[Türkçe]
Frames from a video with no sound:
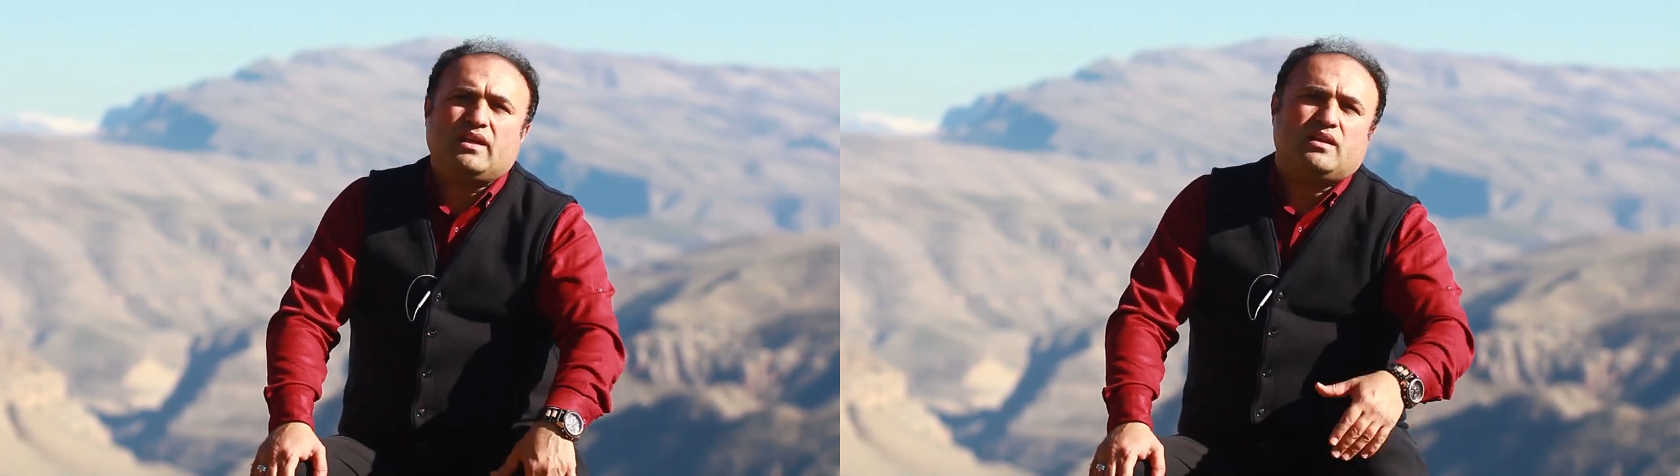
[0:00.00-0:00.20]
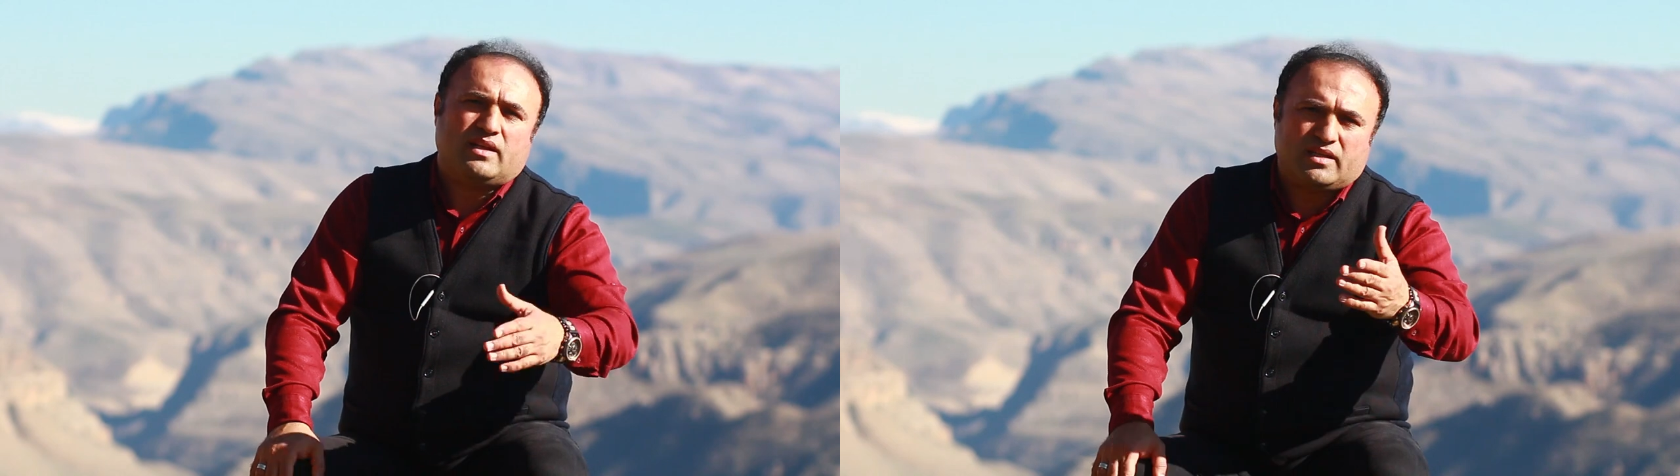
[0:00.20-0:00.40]

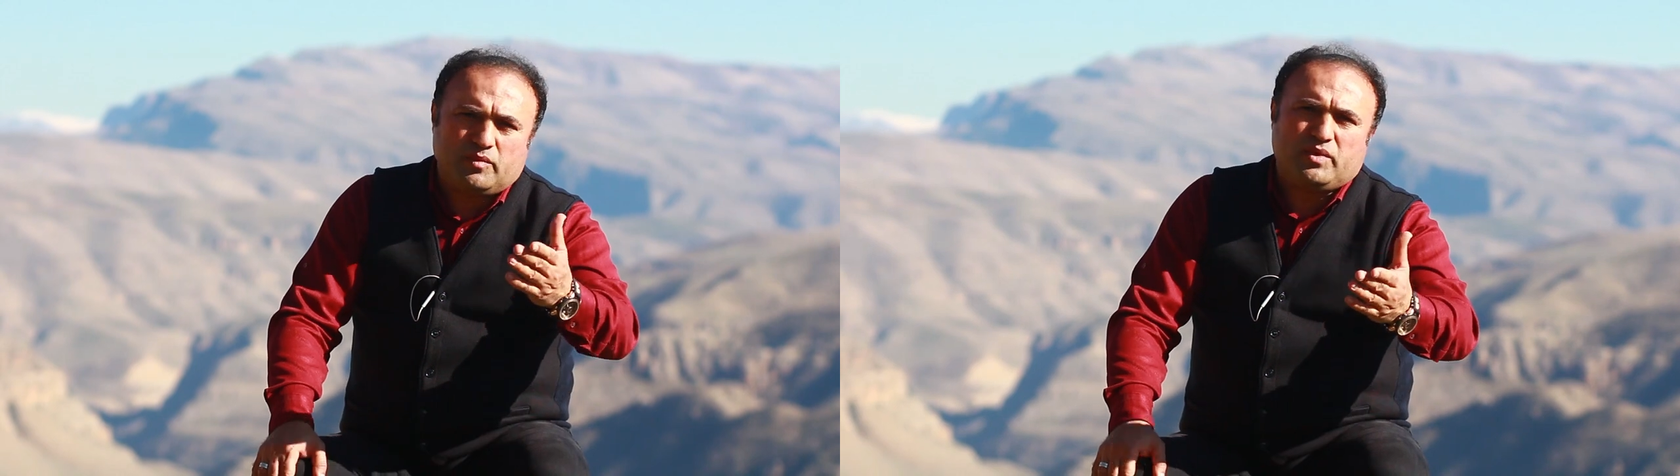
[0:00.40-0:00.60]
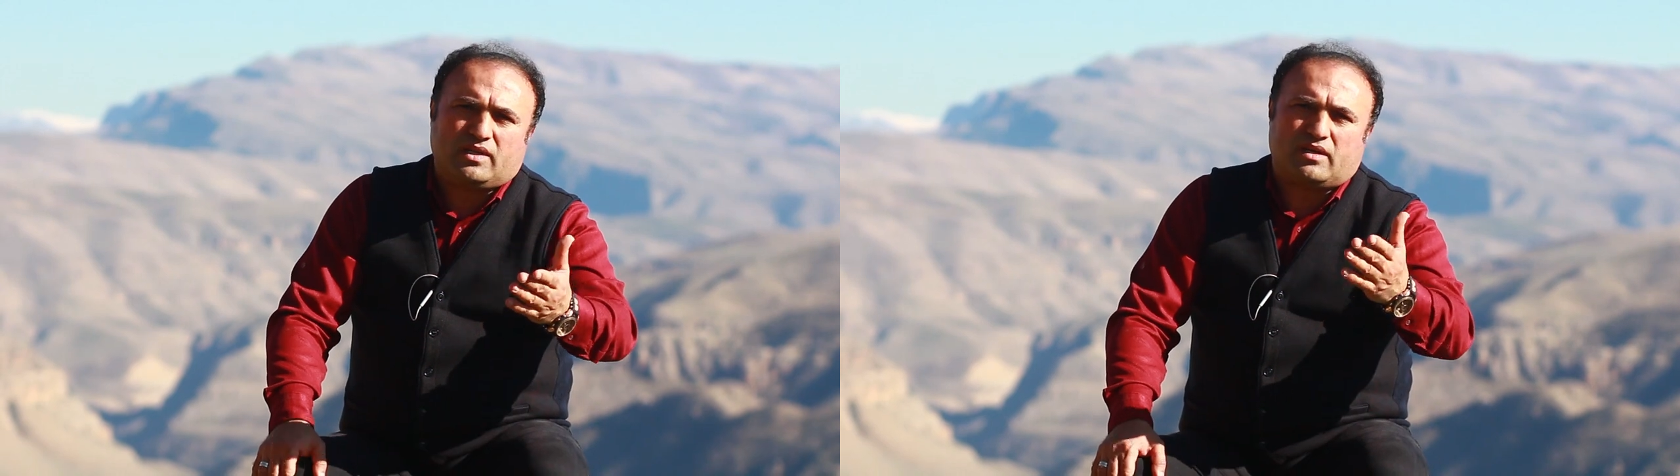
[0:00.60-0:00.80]
en
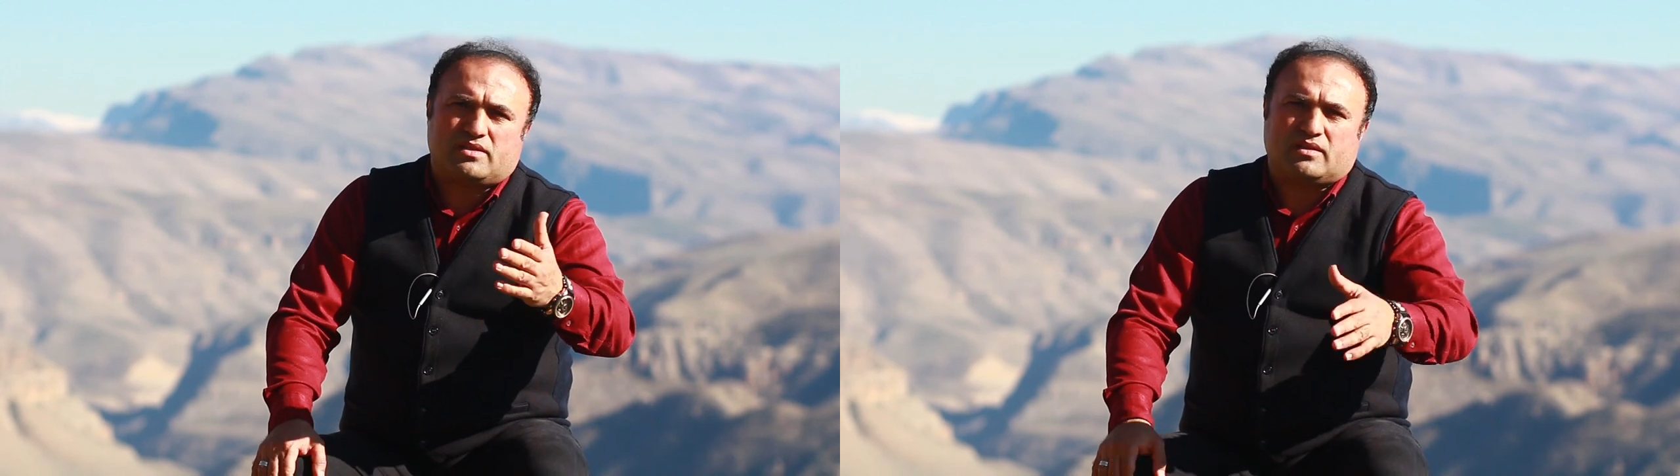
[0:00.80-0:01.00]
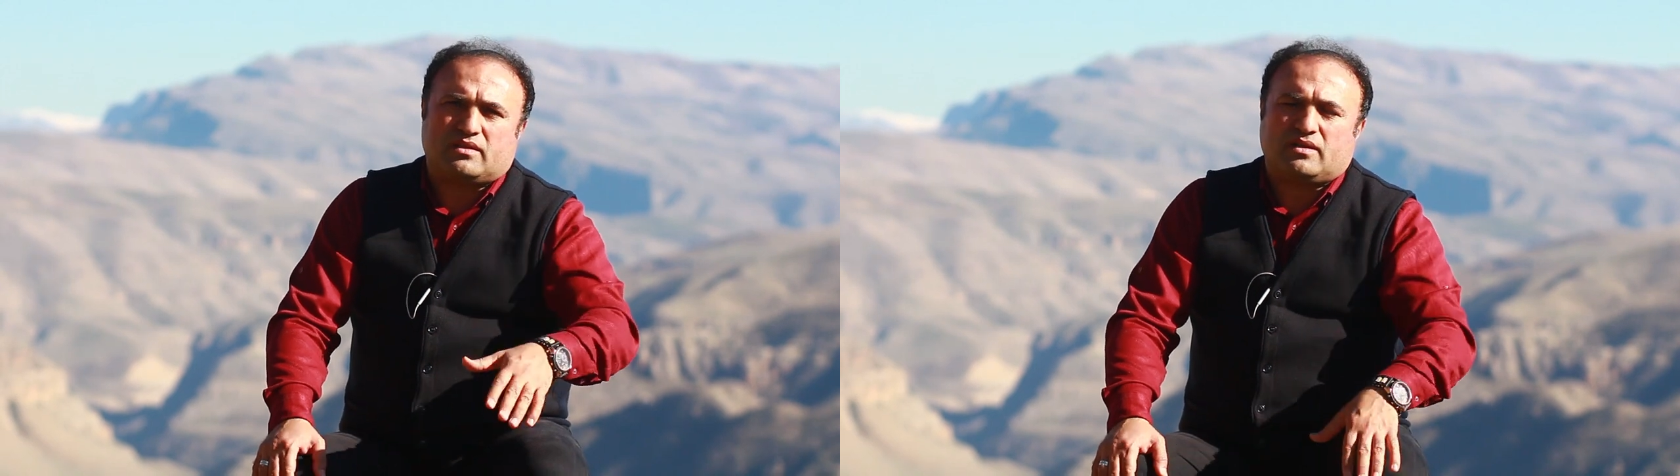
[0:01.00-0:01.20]
iyilerinden bir
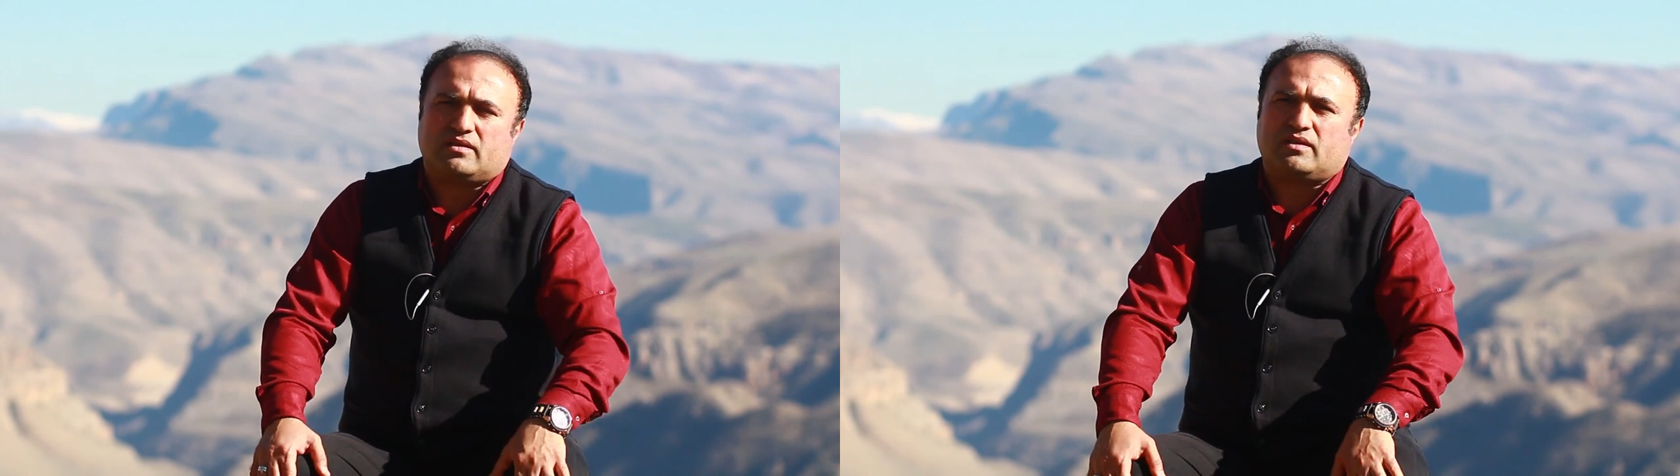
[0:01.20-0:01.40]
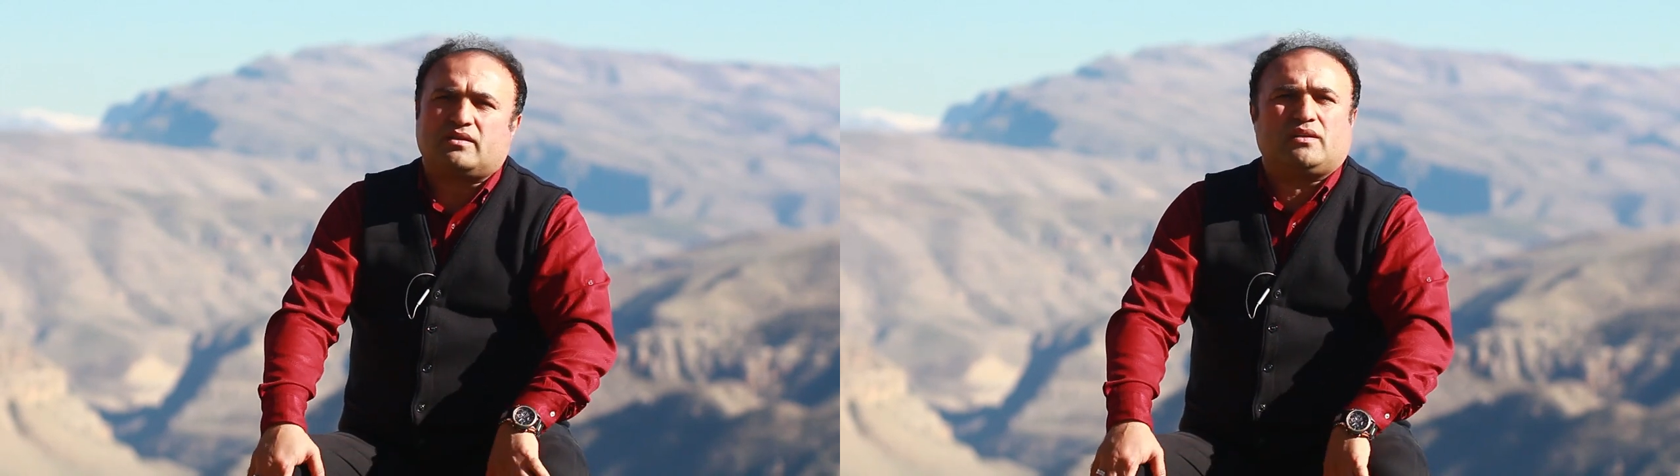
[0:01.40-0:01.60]
tanesiydi
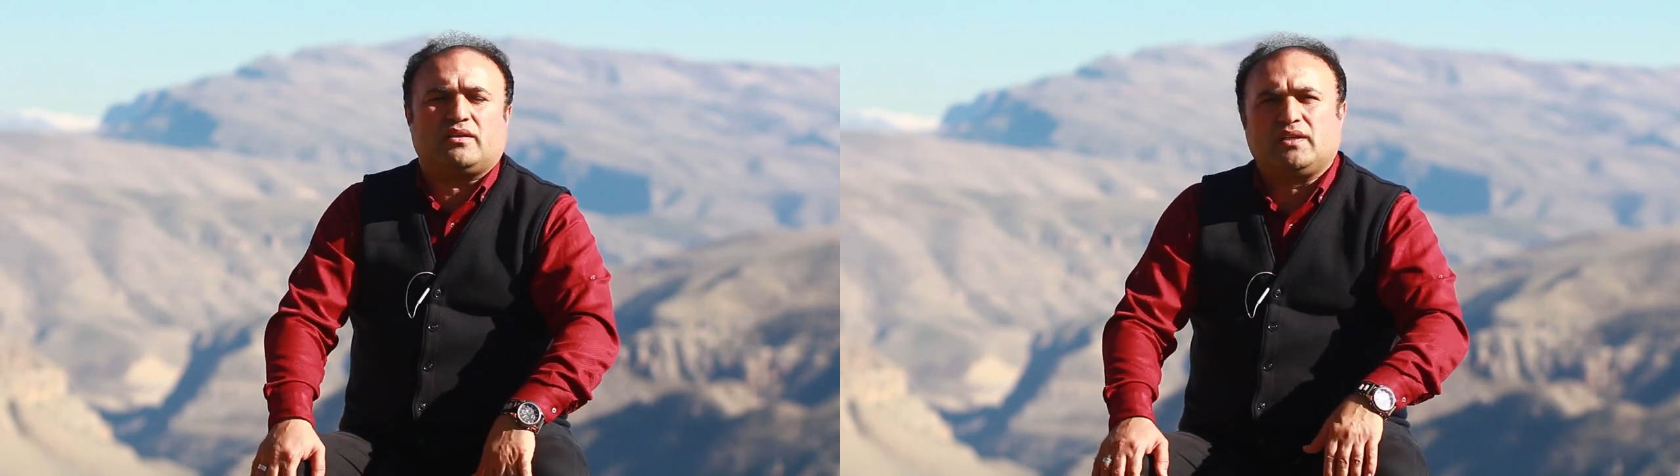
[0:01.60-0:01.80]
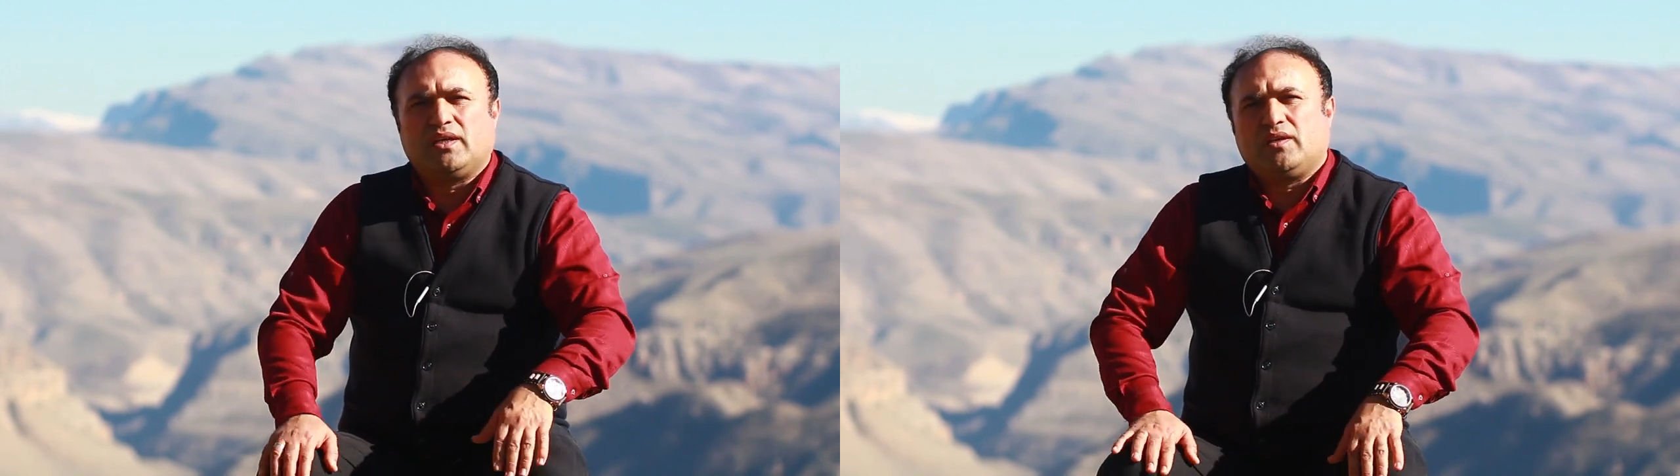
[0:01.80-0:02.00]
Kadir
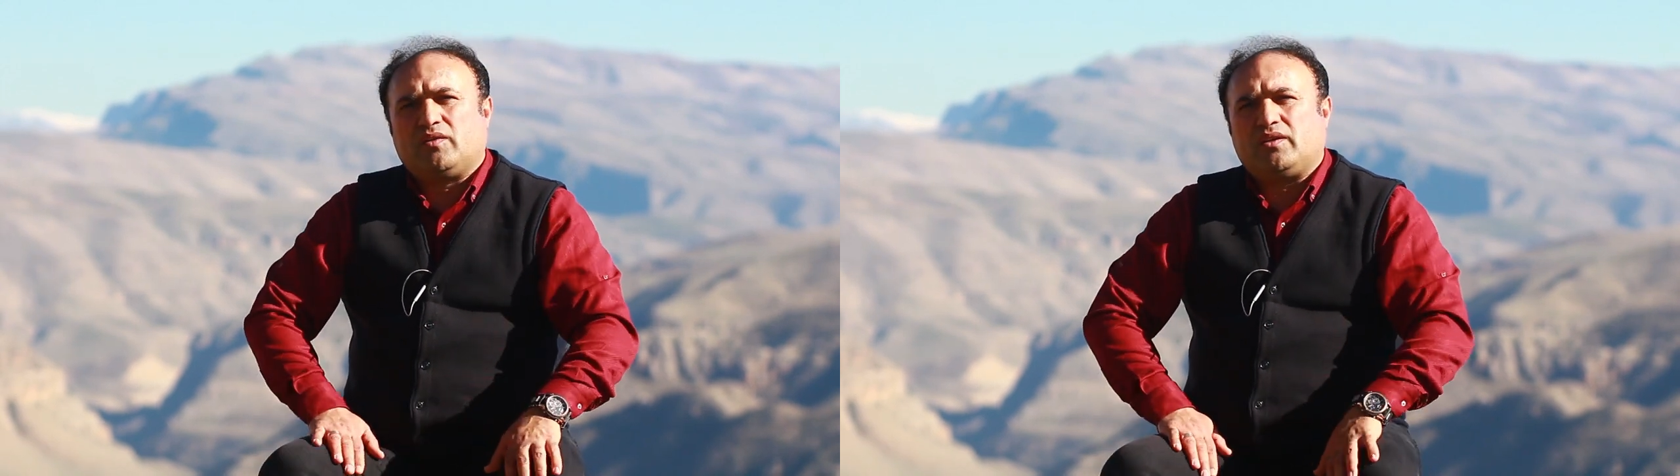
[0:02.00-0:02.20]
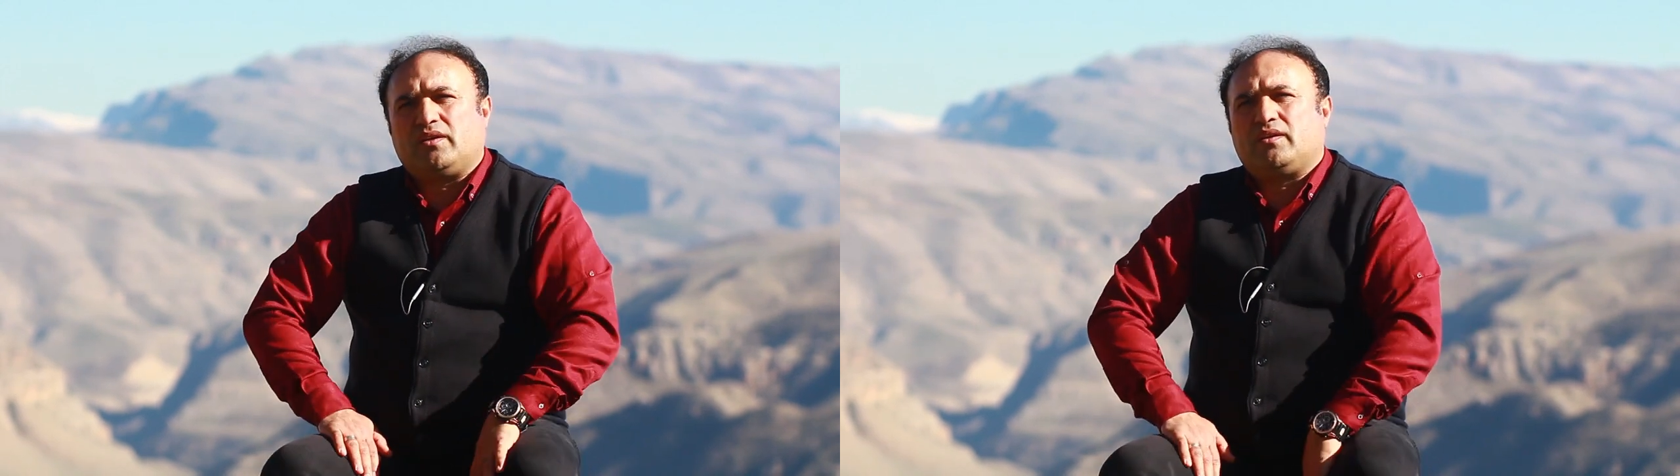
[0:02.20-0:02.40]
Akınay.
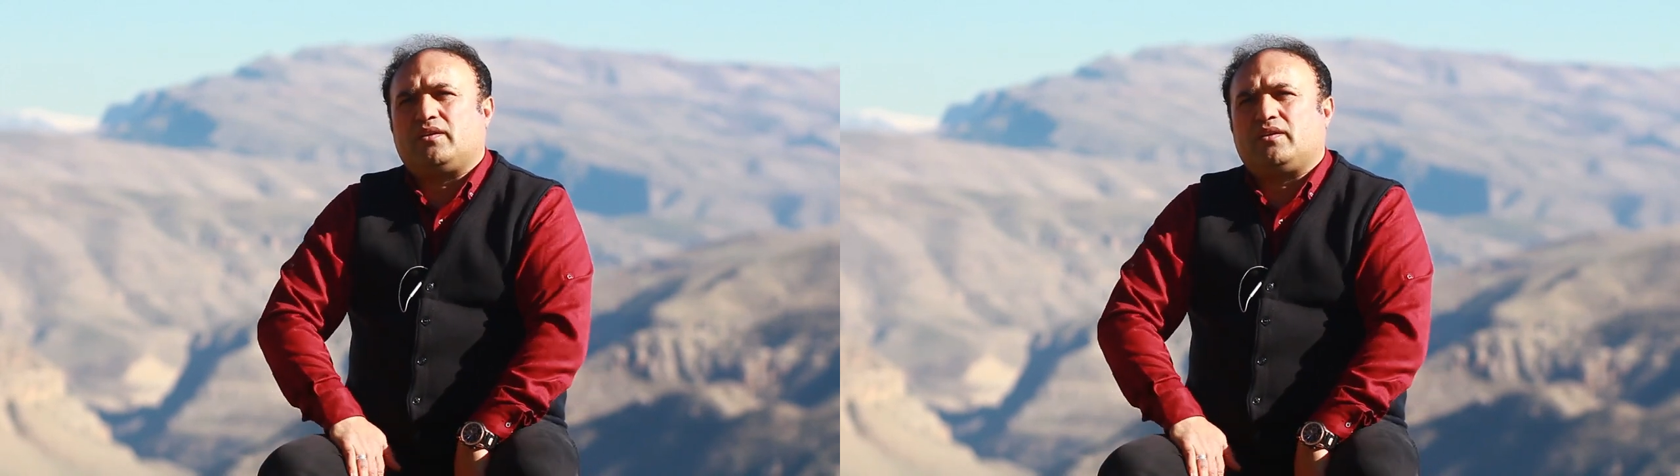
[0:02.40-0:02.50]
E,